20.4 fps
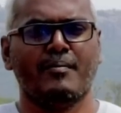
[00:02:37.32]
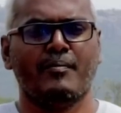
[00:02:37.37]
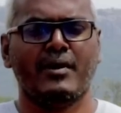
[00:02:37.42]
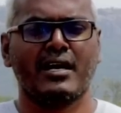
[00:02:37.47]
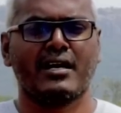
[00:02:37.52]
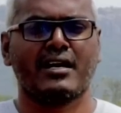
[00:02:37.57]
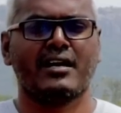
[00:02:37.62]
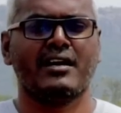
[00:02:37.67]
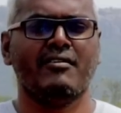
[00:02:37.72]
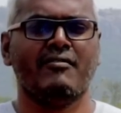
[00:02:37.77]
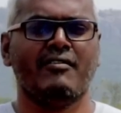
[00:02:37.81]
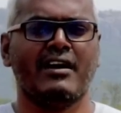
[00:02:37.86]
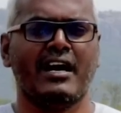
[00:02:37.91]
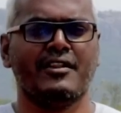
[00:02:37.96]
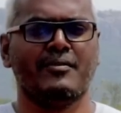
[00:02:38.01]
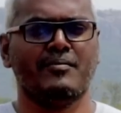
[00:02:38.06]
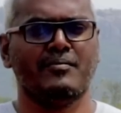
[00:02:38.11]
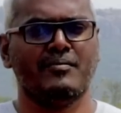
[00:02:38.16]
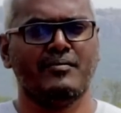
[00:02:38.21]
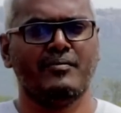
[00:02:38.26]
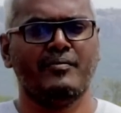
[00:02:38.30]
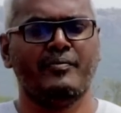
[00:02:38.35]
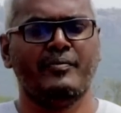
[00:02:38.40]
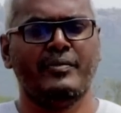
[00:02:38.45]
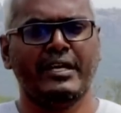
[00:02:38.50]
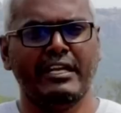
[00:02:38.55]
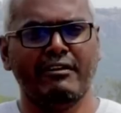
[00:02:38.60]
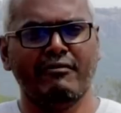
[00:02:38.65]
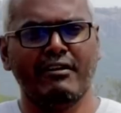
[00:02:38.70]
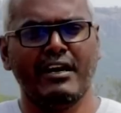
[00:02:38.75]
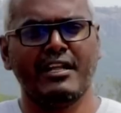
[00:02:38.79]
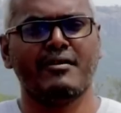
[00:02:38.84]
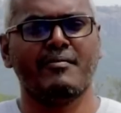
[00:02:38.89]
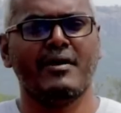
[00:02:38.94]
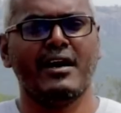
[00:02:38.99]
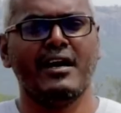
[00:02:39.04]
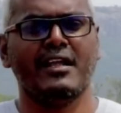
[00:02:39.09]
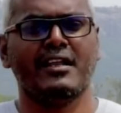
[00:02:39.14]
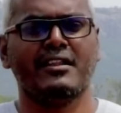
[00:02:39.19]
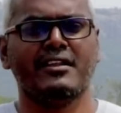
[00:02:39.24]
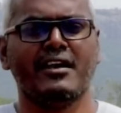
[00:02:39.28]
பக்கவாதம்
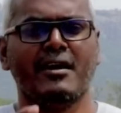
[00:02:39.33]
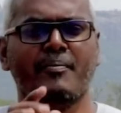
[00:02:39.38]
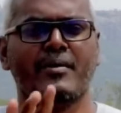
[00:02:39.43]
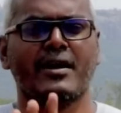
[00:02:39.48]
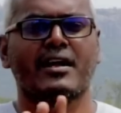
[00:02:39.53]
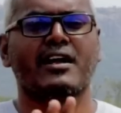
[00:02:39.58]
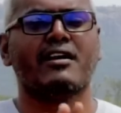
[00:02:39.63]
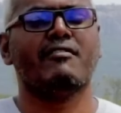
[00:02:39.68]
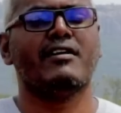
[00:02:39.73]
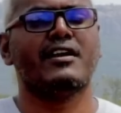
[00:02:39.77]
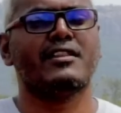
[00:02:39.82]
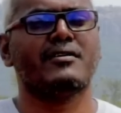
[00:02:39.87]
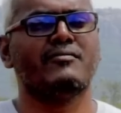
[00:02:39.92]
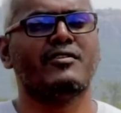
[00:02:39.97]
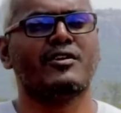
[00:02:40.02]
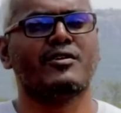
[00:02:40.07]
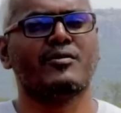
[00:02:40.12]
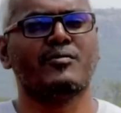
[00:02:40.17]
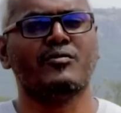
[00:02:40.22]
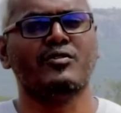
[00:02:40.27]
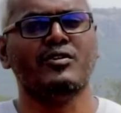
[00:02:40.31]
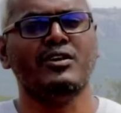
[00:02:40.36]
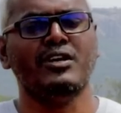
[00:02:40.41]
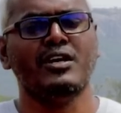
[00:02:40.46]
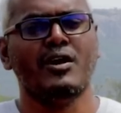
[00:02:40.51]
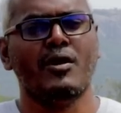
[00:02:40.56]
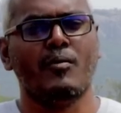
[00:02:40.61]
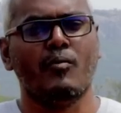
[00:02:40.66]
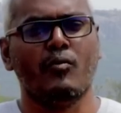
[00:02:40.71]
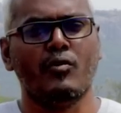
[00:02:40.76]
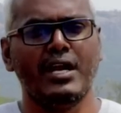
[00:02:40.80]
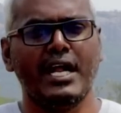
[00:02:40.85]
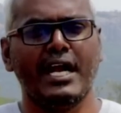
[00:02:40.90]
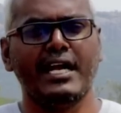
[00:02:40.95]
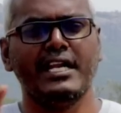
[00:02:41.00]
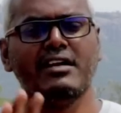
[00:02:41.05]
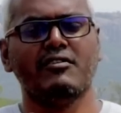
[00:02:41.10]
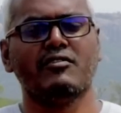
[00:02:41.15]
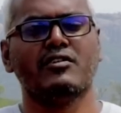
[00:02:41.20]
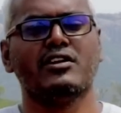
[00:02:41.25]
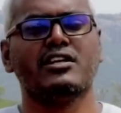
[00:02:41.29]
பிடிவாதமாக இருந்தால் பக்கவாதம் வரும்னு
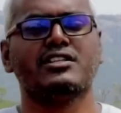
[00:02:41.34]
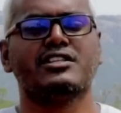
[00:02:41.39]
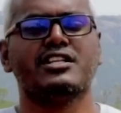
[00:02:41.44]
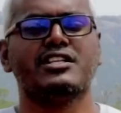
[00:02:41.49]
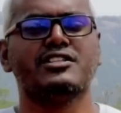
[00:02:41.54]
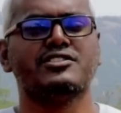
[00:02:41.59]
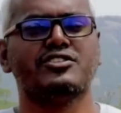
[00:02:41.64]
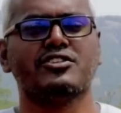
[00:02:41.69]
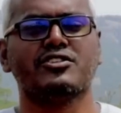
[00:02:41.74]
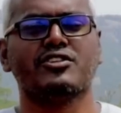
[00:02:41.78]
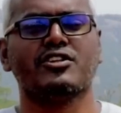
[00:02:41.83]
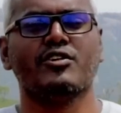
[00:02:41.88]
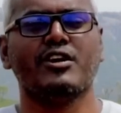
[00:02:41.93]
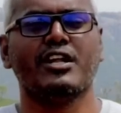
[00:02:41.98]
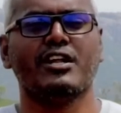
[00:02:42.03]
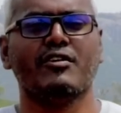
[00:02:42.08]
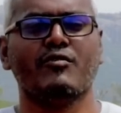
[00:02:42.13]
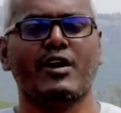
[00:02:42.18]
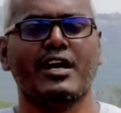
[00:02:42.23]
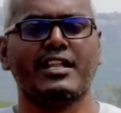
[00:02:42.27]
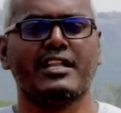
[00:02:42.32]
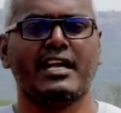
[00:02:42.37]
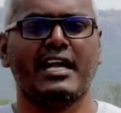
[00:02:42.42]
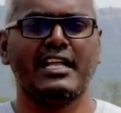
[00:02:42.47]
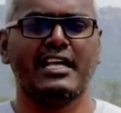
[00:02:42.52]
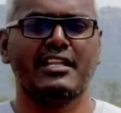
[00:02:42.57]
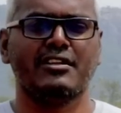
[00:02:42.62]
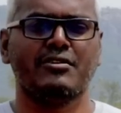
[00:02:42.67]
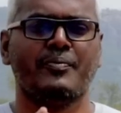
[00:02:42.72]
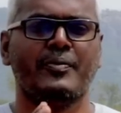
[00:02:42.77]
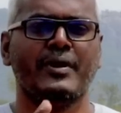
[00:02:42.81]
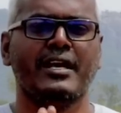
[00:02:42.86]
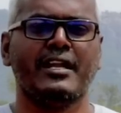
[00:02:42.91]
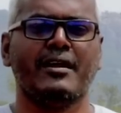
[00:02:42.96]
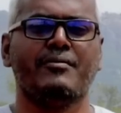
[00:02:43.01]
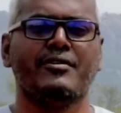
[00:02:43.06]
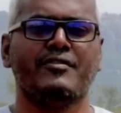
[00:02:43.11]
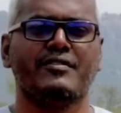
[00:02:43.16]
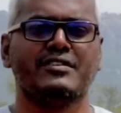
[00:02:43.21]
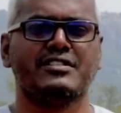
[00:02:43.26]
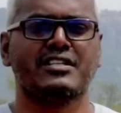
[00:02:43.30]
முன்னாடியே அவங்களுக்கு தெரிஞ்சிருந்ததோ என்னவோ அதனாலே அதுக்கு பேர்
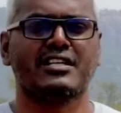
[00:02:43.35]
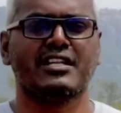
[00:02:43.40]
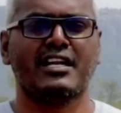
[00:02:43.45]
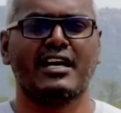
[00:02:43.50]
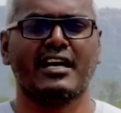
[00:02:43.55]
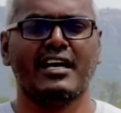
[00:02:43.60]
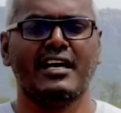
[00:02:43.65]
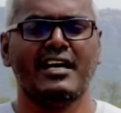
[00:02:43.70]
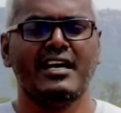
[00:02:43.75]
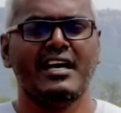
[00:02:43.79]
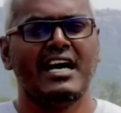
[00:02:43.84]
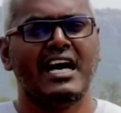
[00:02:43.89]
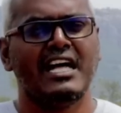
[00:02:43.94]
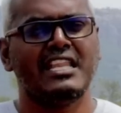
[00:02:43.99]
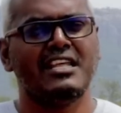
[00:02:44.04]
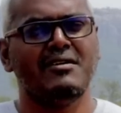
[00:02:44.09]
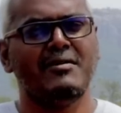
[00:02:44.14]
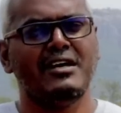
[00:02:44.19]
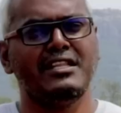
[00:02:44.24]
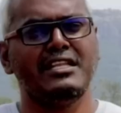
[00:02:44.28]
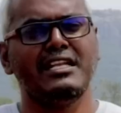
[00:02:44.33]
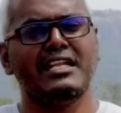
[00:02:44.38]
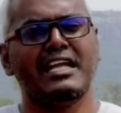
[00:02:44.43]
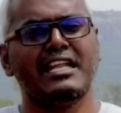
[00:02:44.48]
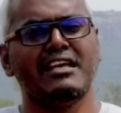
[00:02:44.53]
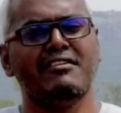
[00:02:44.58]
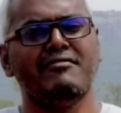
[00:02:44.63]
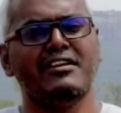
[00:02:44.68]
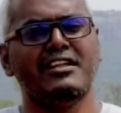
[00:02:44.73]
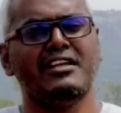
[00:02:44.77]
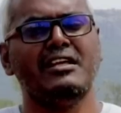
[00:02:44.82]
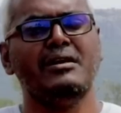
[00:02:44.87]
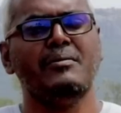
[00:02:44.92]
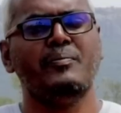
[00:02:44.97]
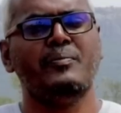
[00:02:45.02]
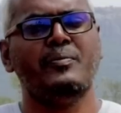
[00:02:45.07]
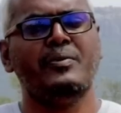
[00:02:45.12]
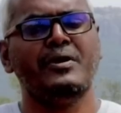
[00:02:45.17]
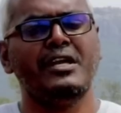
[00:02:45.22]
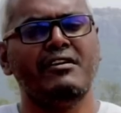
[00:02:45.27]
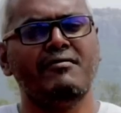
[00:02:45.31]
அப்படி வச்சுருக்காங்க அதே மாதிரி நிறைய பேர்
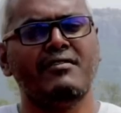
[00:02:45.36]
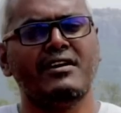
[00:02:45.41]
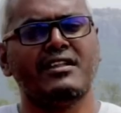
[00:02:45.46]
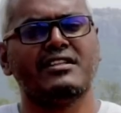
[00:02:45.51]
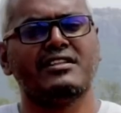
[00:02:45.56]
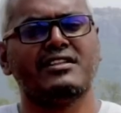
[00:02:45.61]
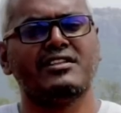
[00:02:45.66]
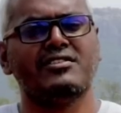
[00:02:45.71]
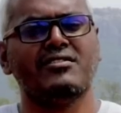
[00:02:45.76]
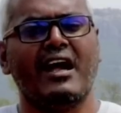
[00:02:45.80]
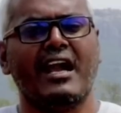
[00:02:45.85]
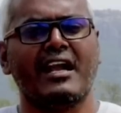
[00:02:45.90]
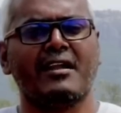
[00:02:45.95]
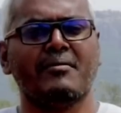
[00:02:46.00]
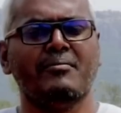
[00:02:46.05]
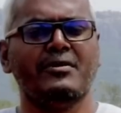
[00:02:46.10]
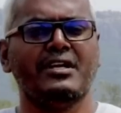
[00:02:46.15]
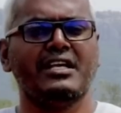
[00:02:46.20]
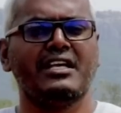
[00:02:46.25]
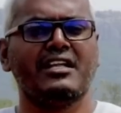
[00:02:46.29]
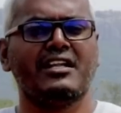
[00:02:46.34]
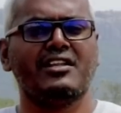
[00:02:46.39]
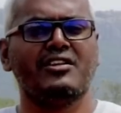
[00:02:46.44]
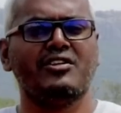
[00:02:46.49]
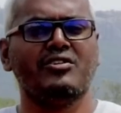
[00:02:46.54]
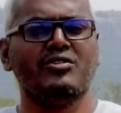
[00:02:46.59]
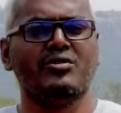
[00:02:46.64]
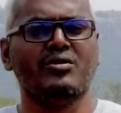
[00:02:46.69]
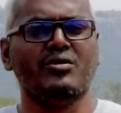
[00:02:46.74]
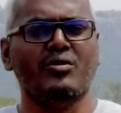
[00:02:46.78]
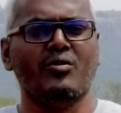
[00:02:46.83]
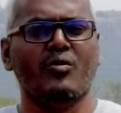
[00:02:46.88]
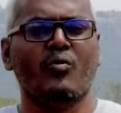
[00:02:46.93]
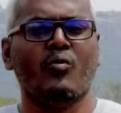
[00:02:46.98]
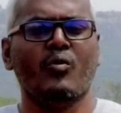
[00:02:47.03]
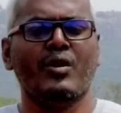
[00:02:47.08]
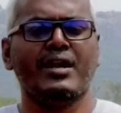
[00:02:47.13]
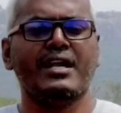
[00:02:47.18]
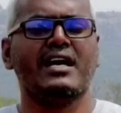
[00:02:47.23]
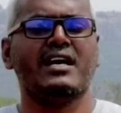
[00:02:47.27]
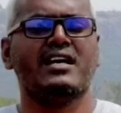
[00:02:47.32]
பிடிவாதத்தையும் அடம் பிடிக்கிறதையும்
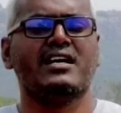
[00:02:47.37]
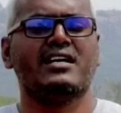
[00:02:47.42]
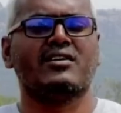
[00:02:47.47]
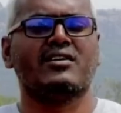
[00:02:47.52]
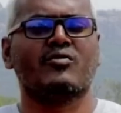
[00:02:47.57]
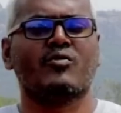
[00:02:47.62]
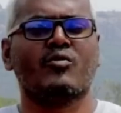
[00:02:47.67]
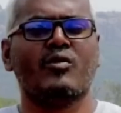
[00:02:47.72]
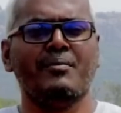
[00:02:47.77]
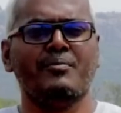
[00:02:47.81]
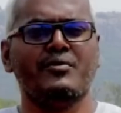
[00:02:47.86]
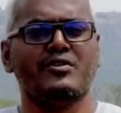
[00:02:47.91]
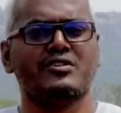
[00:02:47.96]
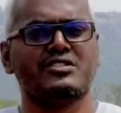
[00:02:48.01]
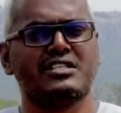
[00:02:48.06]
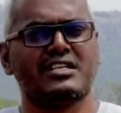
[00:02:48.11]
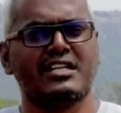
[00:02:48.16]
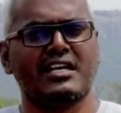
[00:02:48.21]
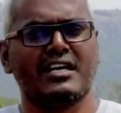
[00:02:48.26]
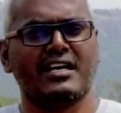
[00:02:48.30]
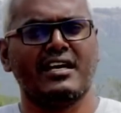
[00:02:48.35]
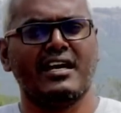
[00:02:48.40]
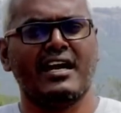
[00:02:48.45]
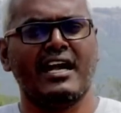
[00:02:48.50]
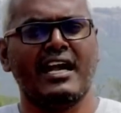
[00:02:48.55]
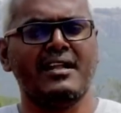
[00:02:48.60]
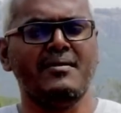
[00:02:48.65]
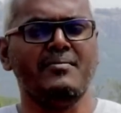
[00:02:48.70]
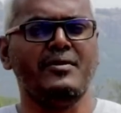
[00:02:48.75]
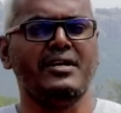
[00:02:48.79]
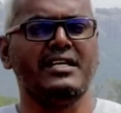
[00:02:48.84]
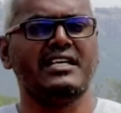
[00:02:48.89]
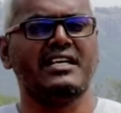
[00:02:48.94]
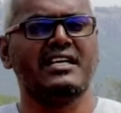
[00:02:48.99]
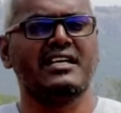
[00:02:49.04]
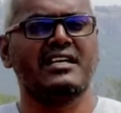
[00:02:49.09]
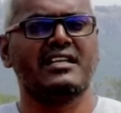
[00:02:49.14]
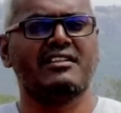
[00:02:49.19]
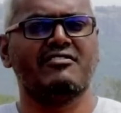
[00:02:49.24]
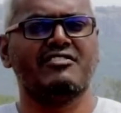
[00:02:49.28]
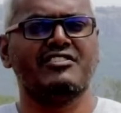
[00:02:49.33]
ஒன்றா குழப்பி வச்சுக்கிறாங்க அடம்
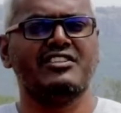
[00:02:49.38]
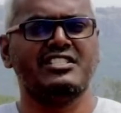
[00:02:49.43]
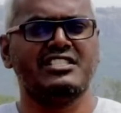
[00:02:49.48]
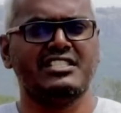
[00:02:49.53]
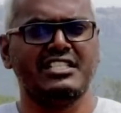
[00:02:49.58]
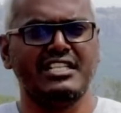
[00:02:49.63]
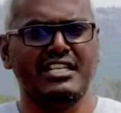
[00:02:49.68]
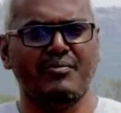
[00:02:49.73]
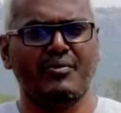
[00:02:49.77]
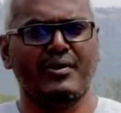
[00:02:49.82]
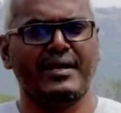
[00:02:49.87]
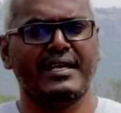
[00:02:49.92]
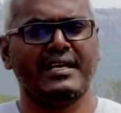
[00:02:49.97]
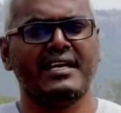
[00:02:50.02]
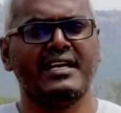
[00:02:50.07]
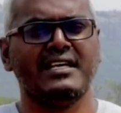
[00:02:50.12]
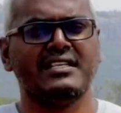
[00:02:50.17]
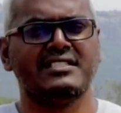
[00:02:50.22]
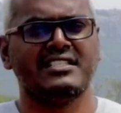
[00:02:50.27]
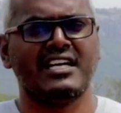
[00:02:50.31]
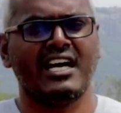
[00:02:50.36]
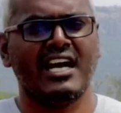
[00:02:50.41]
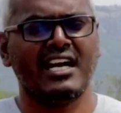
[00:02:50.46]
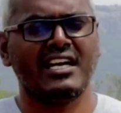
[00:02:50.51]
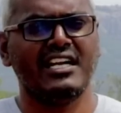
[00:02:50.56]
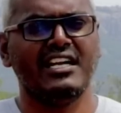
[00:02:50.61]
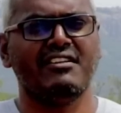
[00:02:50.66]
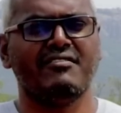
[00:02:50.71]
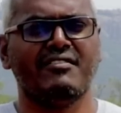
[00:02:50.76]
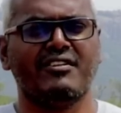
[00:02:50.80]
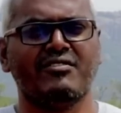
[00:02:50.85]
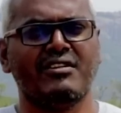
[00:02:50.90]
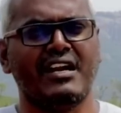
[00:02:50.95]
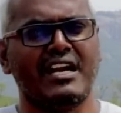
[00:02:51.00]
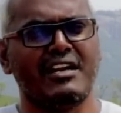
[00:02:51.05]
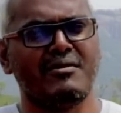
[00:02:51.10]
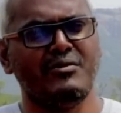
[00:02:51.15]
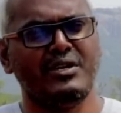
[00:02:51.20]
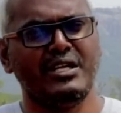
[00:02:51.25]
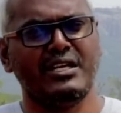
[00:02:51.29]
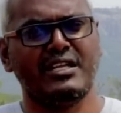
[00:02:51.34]
பிடிக்குங்கிறது வந்து சின்ன பிள்ளைங்க சாக்லேட் வேணும்னு
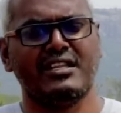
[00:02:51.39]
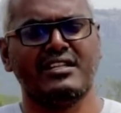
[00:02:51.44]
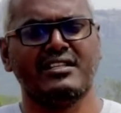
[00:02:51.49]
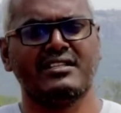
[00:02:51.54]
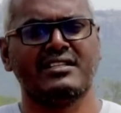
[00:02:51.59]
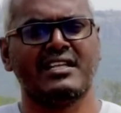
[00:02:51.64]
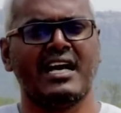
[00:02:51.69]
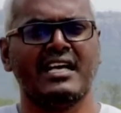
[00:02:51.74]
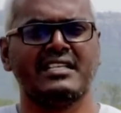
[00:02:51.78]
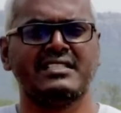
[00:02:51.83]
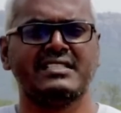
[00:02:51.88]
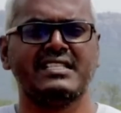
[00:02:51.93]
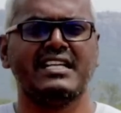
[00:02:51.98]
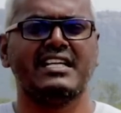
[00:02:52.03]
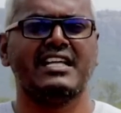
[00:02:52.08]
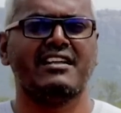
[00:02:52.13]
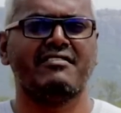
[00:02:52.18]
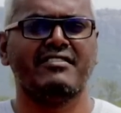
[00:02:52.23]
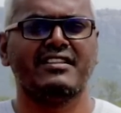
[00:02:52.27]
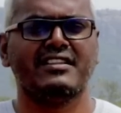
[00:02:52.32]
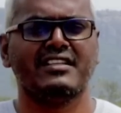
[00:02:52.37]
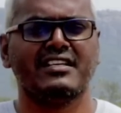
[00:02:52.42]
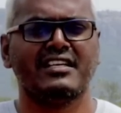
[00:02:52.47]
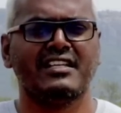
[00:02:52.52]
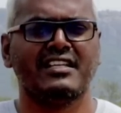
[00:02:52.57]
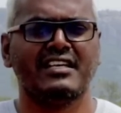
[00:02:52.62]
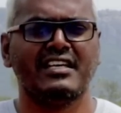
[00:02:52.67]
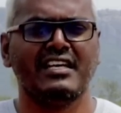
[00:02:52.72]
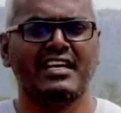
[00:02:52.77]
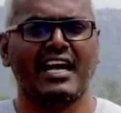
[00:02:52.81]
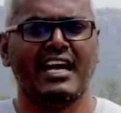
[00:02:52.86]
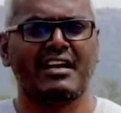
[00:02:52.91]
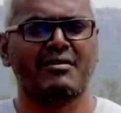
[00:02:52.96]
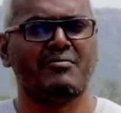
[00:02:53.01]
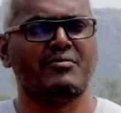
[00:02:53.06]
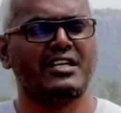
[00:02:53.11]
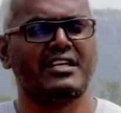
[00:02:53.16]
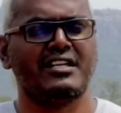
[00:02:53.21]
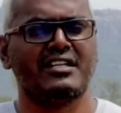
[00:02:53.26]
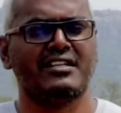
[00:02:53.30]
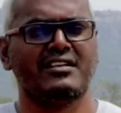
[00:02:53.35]
அடம் பிடிக்கிறது ஆசையை நிறைவேற்றிக்கிறதுக்கு அடம்
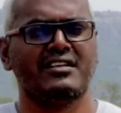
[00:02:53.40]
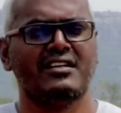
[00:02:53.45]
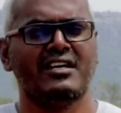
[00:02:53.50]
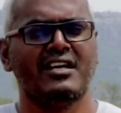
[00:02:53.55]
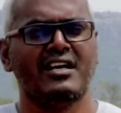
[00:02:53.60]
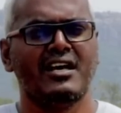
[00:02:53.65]
பிடிக்கிறது